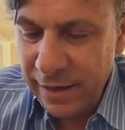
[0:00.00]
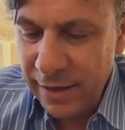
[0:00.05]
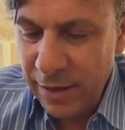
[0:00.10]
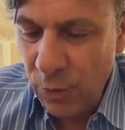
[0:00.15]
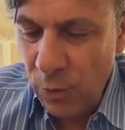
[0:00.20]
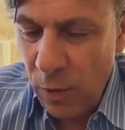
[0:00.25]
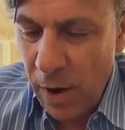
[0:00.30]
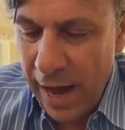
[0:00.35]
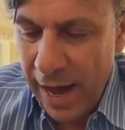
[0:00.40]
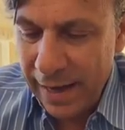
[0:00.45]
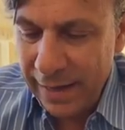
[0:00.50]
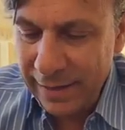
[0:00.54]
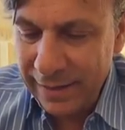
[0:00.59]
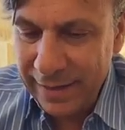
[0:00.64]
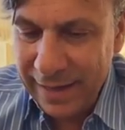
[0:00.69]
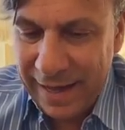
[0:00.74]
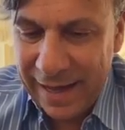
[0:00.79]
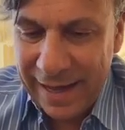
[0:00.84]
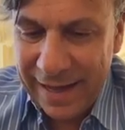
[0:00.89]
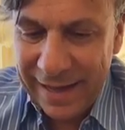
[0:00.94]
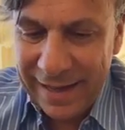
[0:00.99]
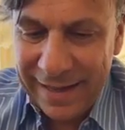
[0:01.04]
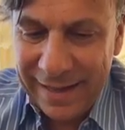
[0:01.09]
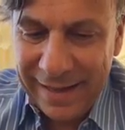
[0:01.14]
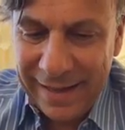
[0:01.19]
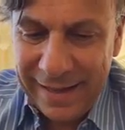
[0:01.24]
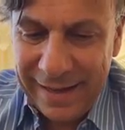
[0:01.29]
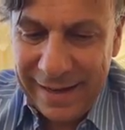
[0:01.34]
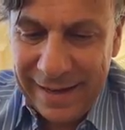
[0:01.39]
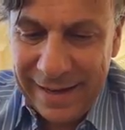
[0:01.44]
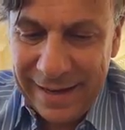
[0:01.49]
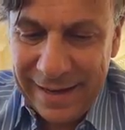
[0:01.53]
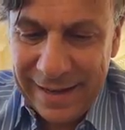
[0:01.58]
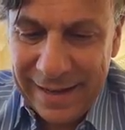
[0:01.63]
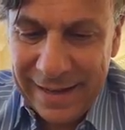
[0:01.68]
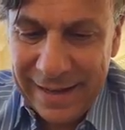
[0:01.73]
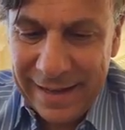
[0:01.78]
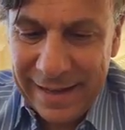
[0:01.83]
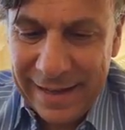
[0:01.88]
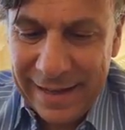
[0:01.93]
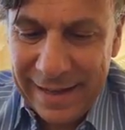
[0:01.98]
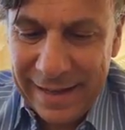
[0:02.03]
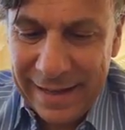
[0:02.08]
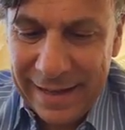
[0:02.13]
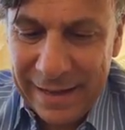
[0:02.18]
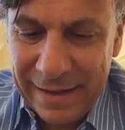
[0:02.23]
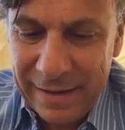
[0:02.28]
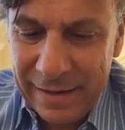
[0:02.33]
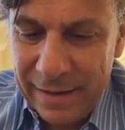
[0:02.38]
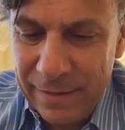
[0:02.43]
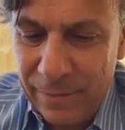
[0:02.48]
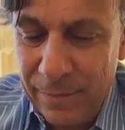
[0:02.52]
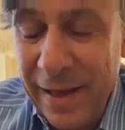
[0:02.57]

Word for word: riguarda il, eh,